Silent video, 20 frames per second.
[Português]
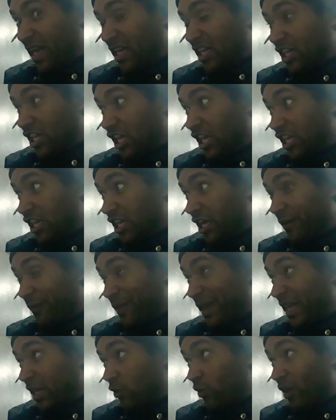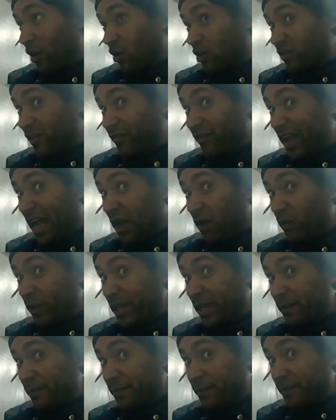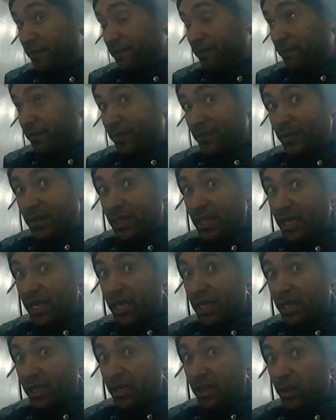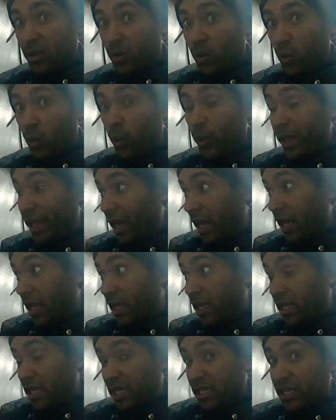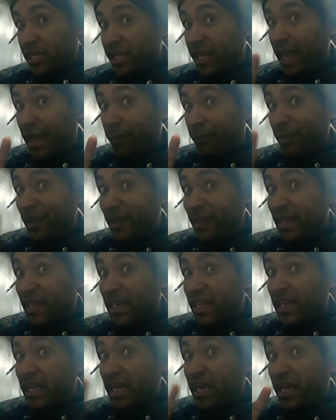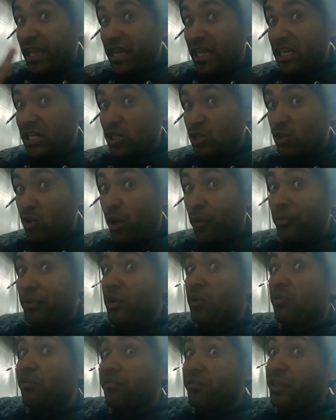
ganhando dinheiro também e o negócio vai ficar ruim, né? Olha, de repente ele ganha, ele sobe e eu